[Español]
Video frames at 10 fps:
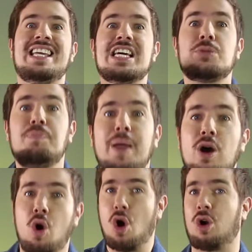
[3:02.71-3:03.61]
Y es
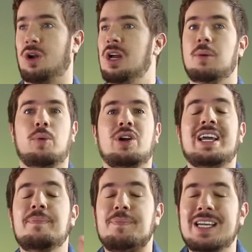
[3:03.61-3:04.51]
peor
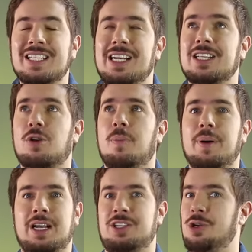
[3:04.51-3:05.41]
porque empiezan las
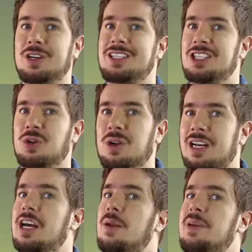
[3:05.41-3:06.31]
comparaciones y son
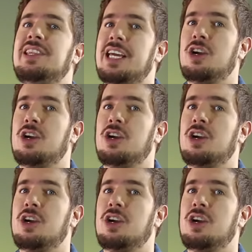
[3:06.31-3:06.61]
realmente